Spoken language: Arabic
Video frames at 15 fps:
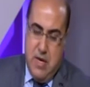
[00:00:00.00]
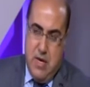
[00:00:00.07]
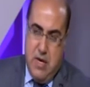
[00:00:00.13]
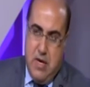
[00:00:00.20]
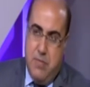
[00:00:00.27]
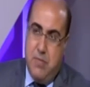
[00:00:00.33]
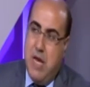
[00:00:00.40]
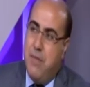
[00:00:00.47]

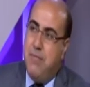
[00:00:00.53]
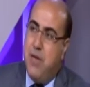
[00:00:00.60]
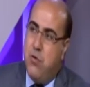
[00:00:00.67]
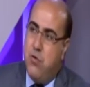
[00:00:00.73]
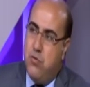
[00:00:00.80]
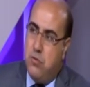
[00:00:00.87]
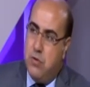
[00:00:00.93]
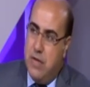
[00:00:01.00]
يعني امتى
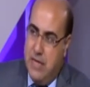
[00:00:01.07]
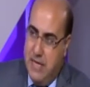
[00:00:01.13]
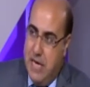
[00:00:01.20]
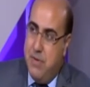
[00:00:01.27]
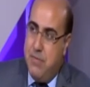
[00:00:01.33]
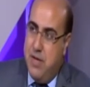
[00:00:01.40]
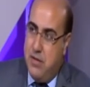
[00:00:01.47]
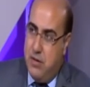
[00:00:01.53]
يكون
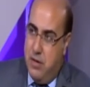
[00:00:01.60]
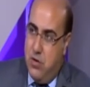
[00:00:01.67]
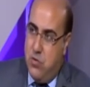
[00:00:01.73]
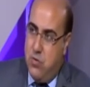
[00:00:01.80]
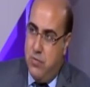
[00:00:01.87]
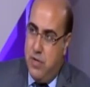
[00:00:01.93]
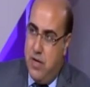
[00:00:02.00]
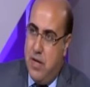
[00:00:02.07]
ايجابي
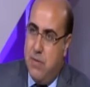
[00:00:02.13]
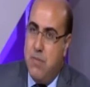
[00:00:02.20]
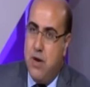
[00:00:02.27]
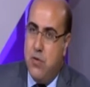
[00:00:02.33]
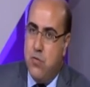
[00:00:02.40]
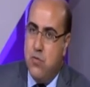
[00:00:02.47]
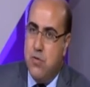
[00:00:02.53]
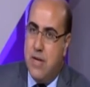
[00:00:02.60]
التضخم ده لما
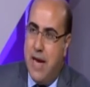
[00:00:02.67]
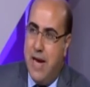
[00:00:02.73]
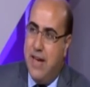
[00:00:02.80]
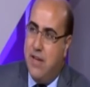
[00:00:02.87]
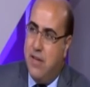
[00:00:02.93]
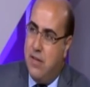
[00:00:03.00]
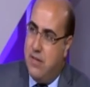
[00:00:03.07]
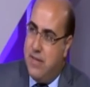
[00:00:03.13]
يكون
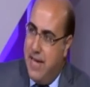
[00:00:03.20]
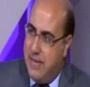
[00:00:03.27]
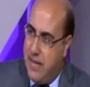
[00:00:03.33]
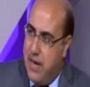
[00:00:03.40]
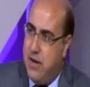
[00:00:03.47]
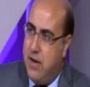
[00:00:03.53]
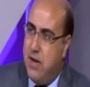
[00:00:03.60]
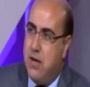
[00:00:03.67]
عجله الانتاج
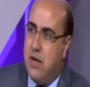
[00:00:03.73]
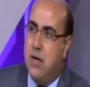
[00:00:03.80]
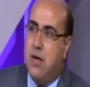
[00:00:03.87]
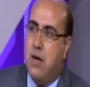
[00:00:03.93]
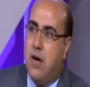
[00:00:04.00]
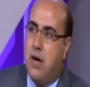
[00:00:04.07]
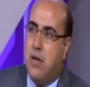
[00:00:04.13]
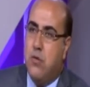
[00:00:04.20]
دايره آه،
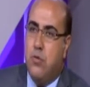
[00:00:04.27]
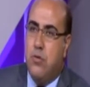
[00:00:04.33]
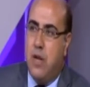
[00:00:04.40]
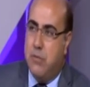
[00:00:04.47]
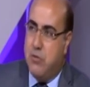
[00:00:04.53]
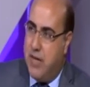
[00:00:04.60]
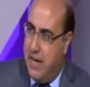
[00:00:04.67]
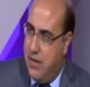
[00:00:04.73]
عرض
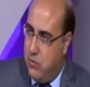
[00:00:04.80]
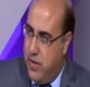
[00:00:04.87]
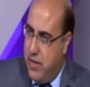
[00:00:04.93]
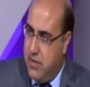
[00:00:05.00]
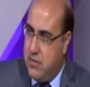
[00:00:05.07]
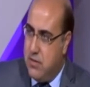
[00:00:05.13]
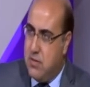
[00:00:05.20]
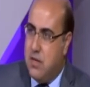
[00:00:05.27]
والطلب شغال
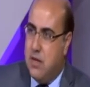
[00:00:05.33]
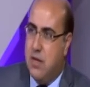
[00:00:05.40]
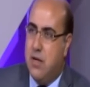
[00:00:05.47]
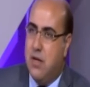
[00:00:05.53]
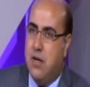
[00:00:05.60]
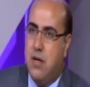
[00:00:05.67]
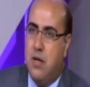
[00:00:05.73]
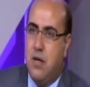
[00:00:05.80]
كويس
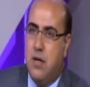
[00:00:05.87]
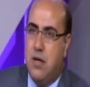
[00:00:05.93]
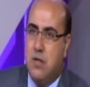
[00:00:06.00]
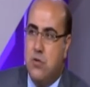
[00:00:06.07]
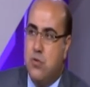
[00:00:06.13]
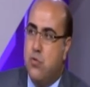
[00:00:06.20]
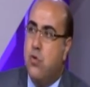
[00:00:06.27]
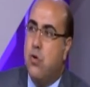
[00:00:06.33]
آه، في
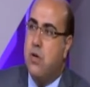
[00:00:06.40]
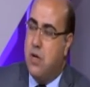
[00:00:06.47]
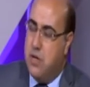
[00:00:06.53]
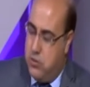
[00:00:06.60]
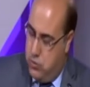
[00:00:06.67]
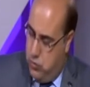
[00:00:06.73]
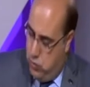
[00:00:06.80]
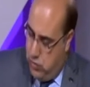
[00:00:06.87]
قوه
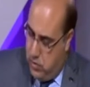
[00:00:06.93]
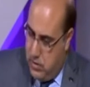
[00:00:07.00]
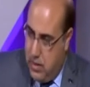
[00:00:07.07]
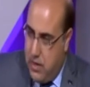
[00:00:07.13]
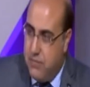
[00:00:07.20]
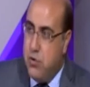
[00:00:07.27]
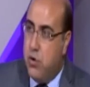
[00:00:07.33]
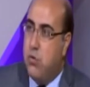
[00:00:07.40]
شرائيه السوق
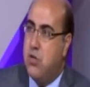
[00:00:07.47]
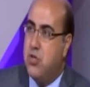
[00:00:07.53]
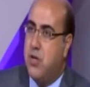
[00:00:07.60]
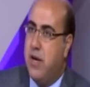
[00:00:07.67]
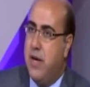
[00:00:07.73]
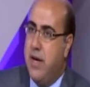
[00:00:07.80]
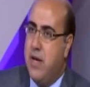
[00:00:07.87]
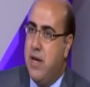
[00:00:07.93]
آه، في قوه
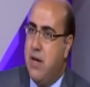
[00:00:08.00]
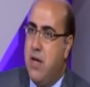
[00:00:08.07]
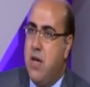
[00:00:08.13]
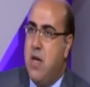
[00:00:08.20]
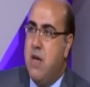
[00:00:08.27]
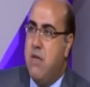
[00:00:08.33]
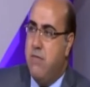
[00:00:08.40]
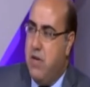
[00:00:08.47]
شرائيه
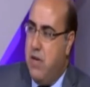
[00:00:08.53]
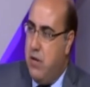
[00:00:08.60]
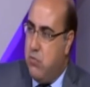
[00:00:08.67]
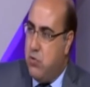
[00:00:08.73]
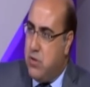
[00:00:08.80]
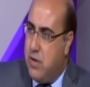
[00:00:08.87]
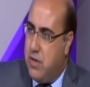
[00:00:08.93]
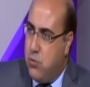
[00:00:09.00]
في
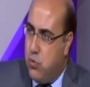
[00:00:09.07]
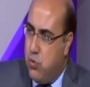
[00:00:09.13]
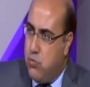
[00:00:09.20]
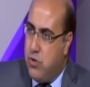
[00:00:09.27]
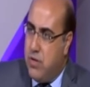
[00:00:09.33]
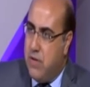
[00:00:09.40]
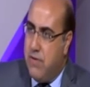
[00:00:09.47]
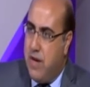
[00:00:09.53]
مستويات دخول
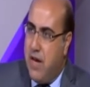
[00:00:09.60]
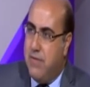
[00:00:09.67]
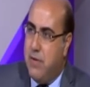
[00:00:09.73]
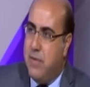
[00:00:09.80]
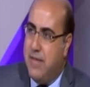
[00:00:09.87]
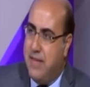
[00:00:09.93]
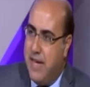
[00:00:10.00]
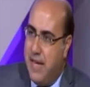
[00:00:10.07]
مرتفعه
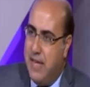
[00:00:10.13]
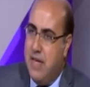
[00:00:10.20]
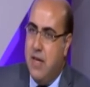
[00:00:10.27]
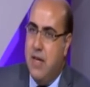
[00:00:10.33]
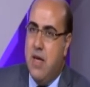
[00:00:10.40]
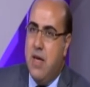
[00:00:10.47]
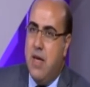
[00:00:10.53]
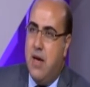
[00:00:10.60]
فبالتالي
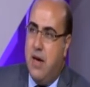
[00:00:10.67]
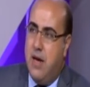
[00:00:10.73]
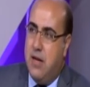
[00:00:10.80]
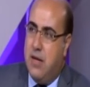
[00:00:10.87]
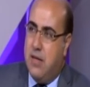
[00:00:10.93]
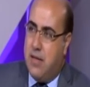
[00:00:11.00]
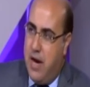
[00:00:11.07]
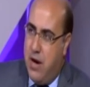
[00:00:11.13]

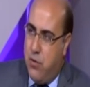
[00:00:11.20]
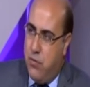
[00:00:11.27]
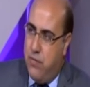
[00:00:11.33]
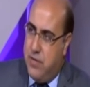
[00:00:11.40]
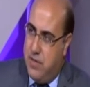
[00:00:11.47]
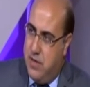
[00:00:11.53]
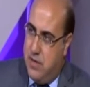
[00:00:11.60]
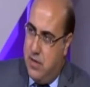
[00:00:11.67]
التحرك
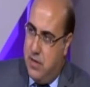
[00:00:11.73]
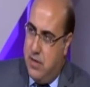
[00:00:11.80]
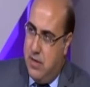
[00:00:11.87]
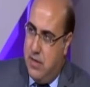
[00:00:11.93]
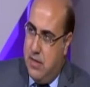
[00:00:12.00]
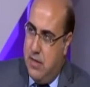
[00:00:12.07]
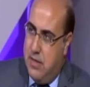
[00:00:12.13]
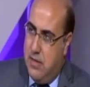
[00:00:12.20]
في سعر
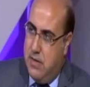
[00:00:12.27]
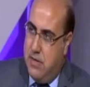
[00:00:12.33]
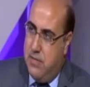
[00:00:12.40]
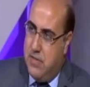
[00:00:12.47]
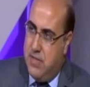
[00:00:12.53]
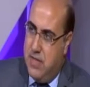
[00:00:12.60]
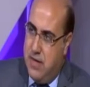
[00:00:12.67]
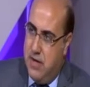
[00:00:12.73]

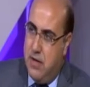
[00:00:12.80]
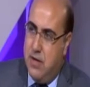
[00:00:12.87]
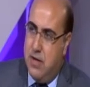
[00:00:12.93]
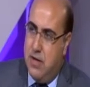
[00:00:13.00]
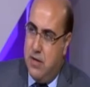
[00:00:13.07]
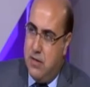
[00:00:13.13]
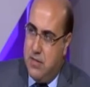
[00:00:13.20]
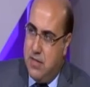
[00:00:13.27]
في سعر
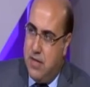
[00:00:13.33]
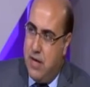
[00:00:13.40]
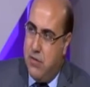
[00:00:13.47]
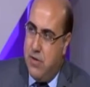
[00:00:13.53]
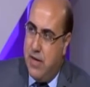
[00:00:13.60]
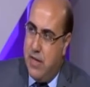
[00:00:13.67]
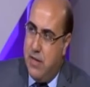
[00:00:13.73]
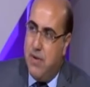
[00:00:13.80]
السلع
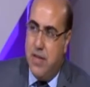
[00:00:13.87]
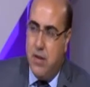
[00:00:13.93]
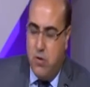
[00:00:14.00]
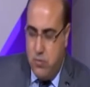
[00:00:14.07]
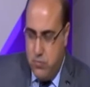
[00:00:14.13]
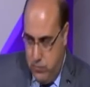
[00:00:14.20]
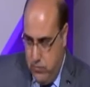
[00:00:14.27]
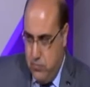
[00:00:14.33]
والخدمات اللي
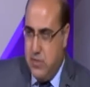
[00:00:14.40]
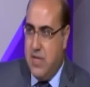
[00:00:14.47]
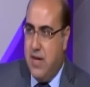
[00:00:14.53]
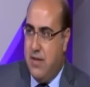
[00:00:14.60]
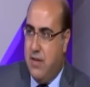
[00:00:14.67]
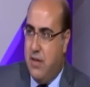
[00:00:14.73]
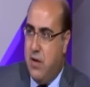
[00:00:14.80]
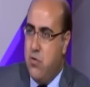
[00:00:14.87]
هو سعر
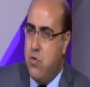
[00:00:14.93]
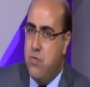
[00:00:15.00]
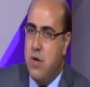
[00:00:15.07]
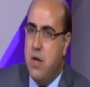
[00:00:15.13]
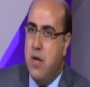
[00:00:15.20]
التضخم